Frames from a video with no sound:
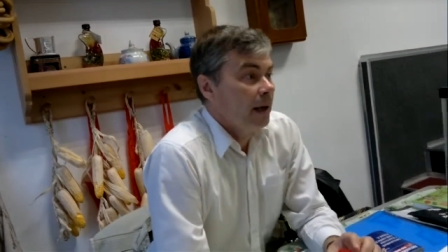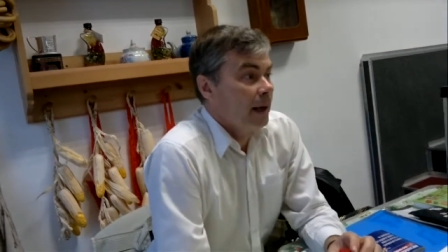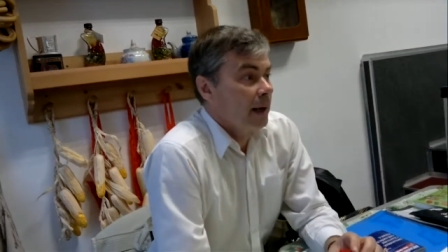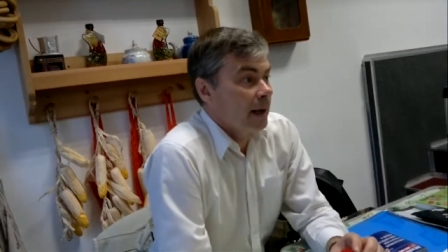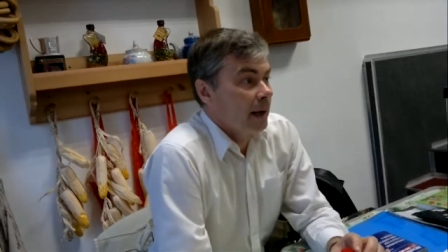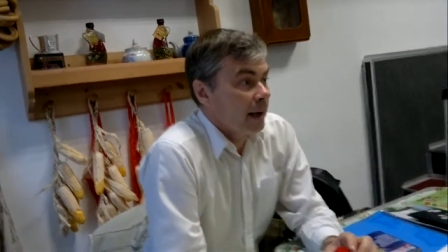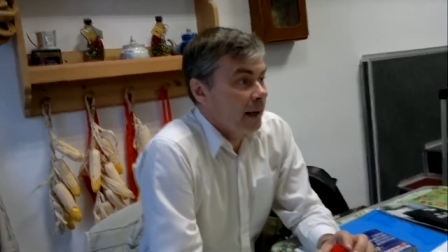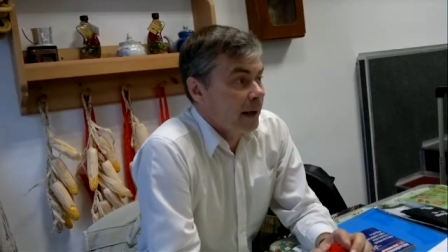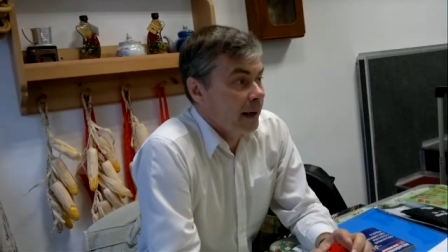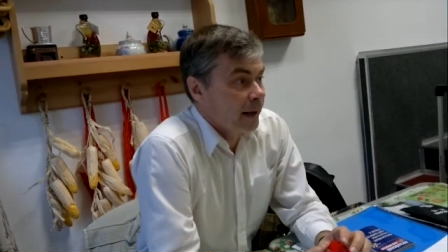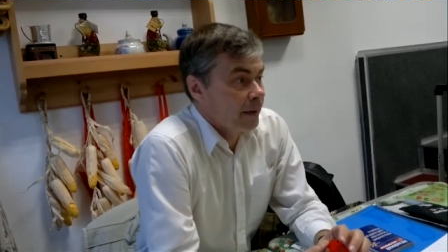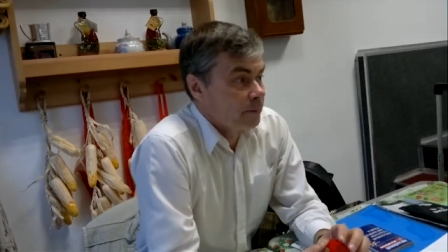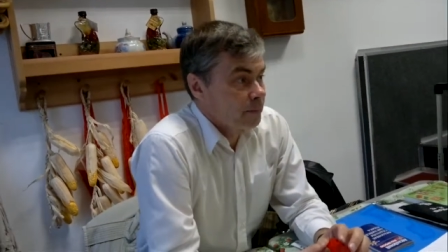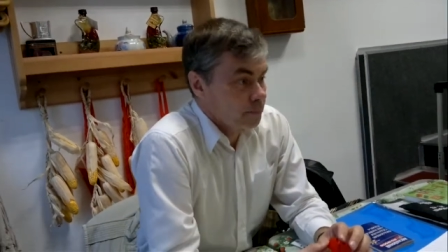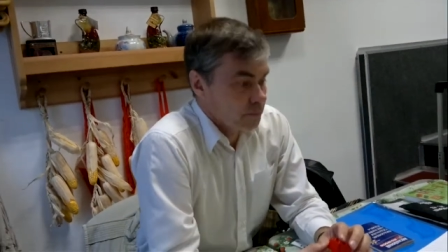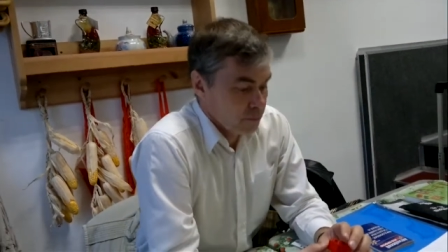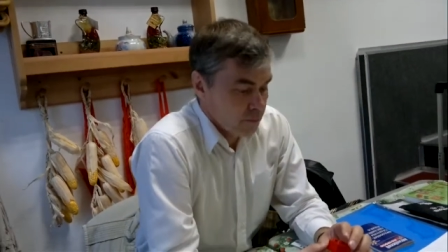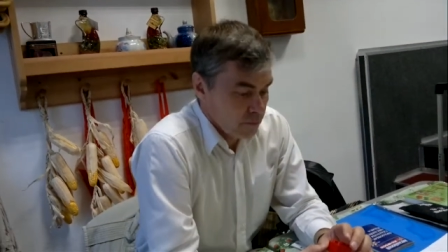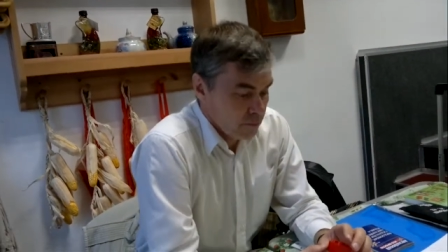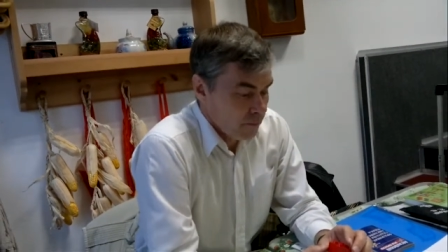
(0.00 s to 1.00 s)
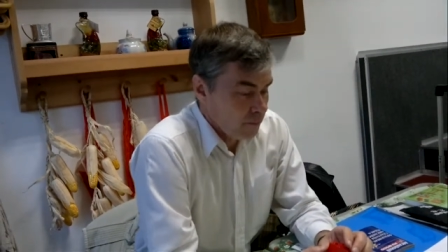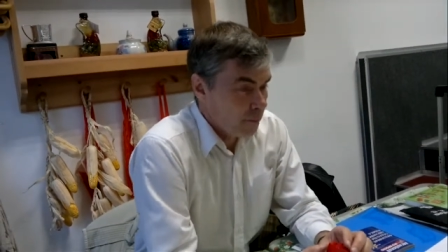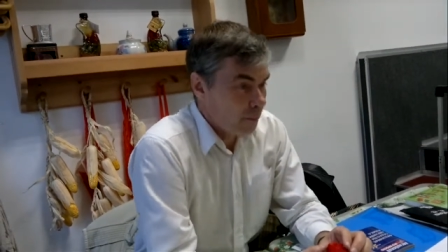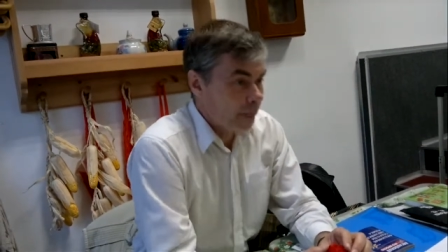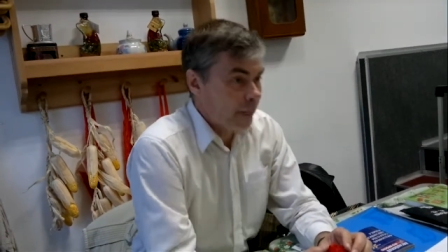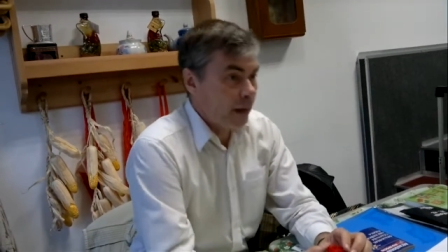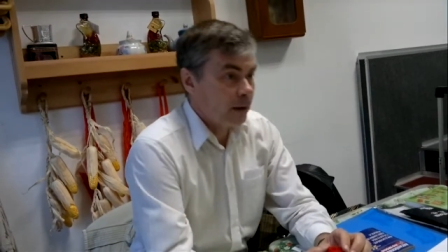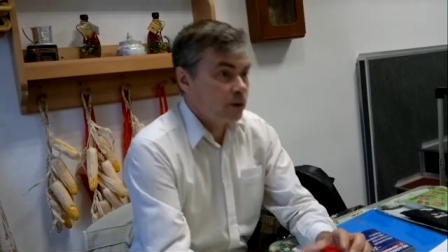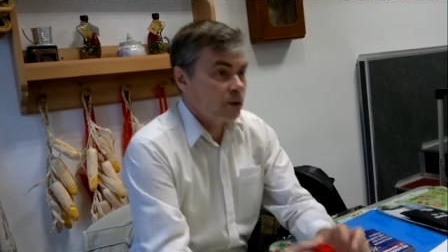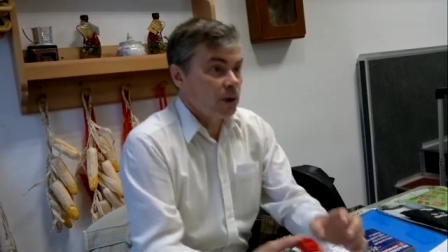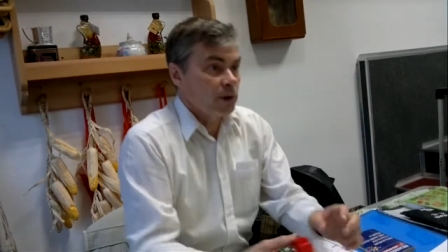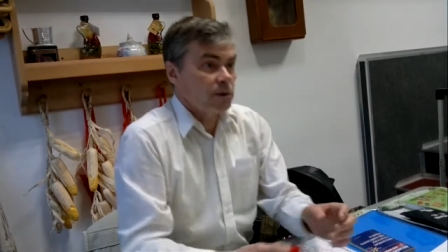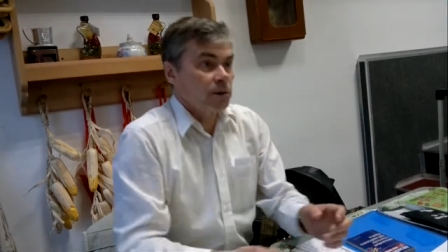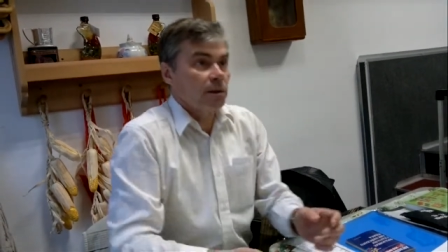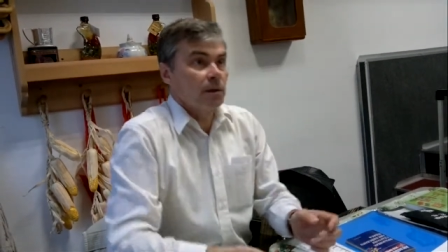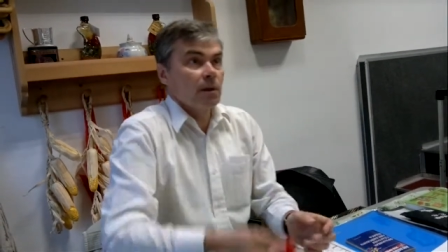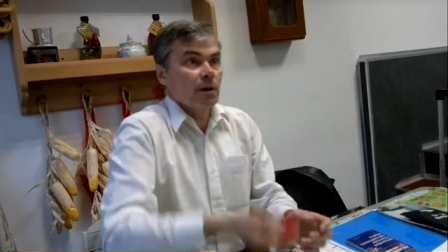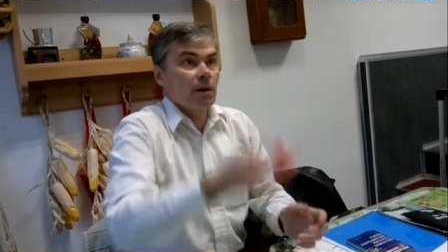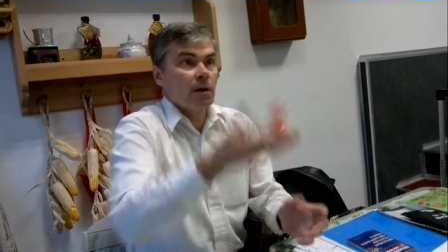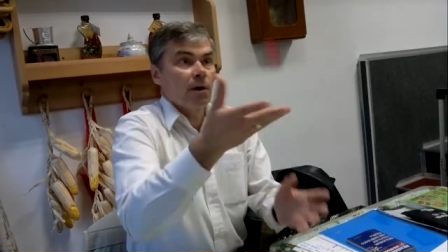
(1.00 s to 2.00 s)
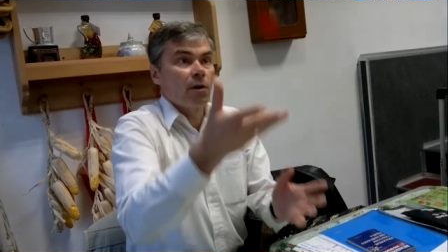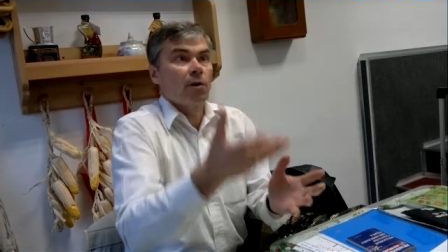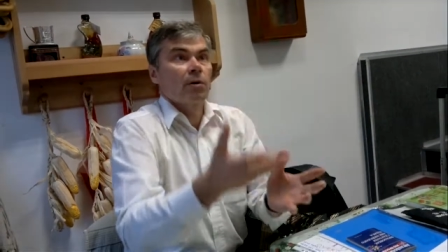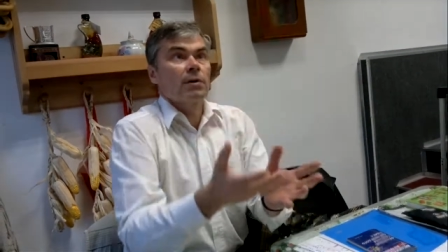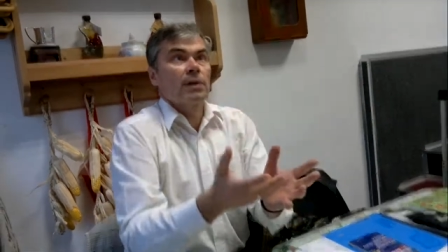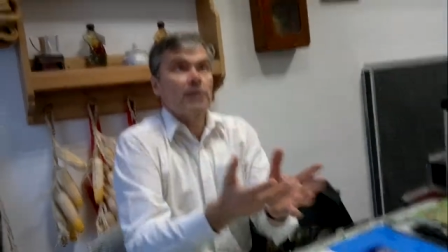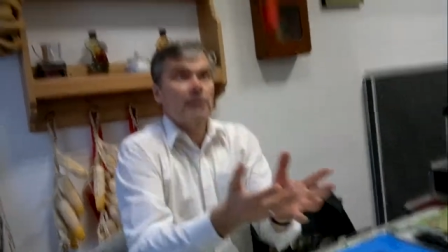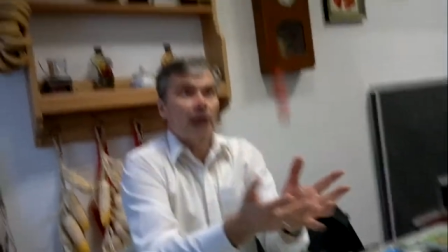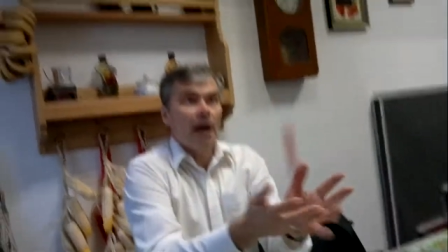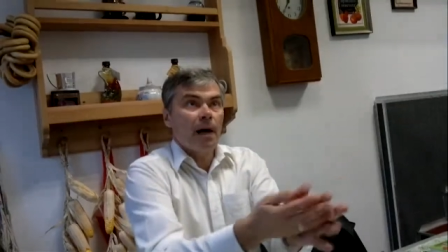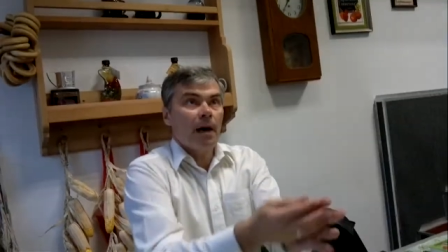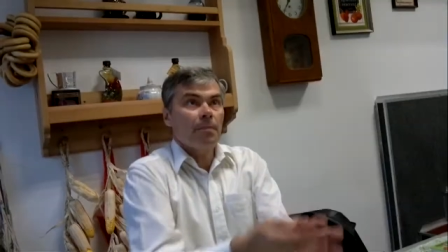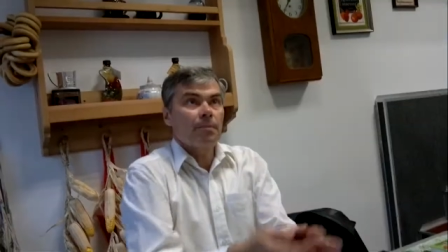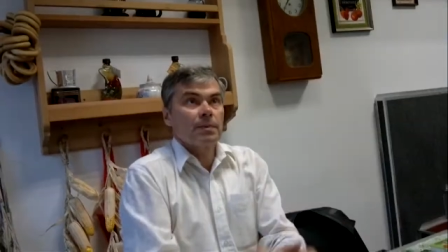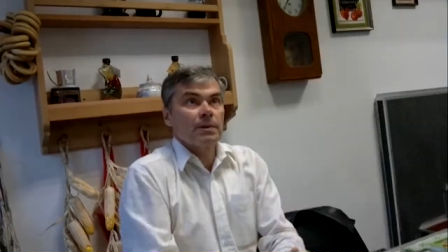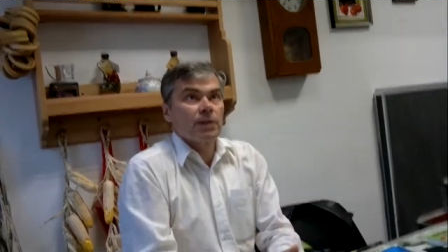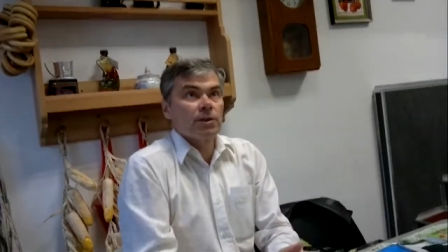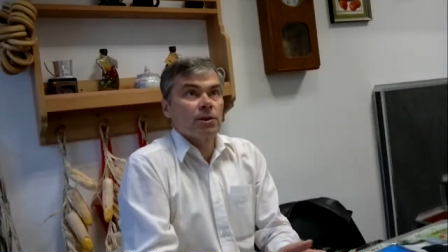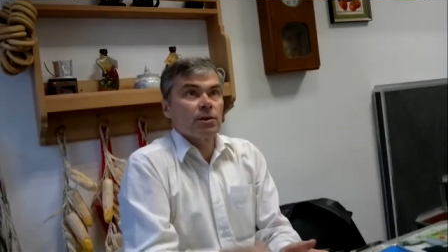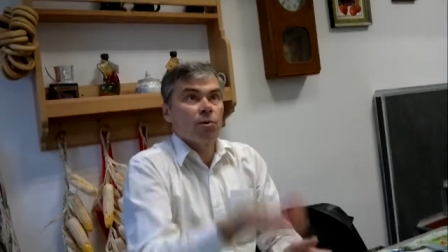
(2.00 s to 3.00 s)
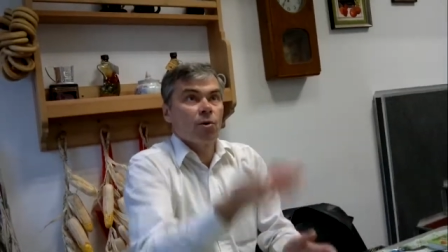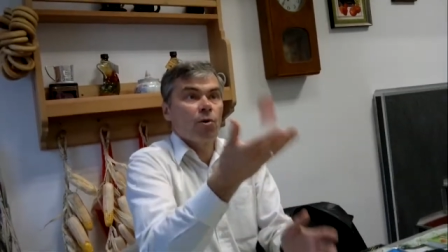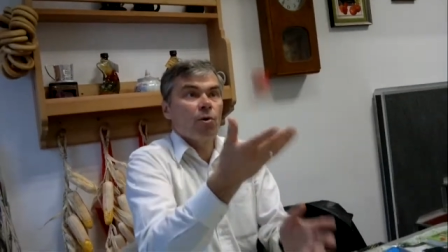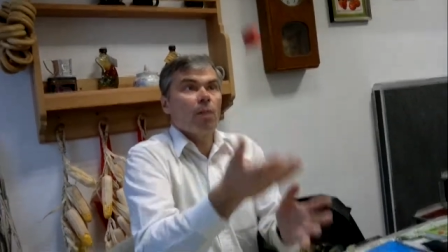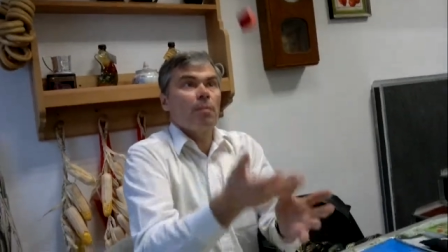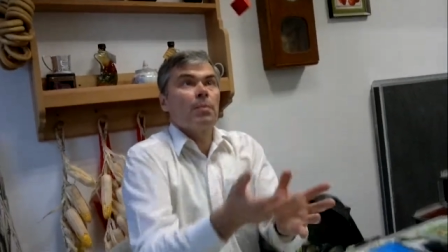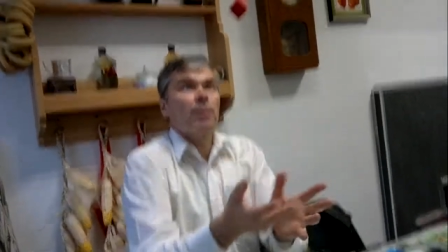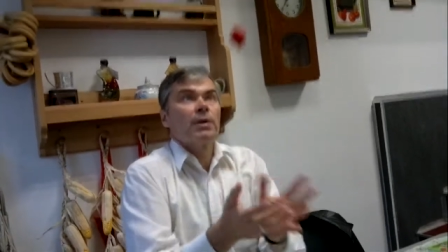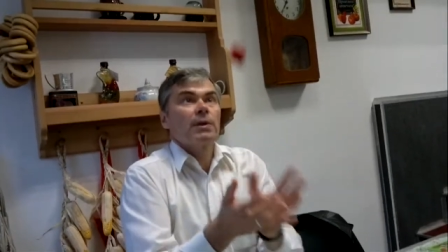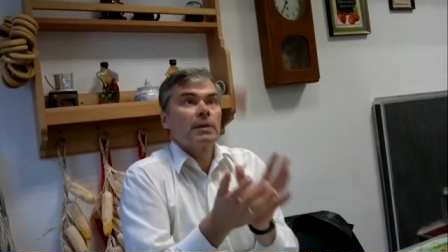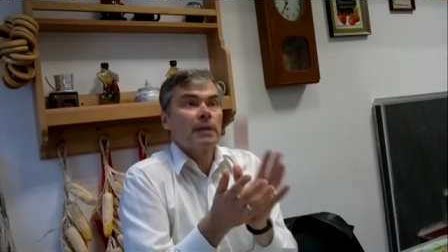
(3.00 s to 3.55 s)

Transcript: А, то есть он говорит up, значит оп,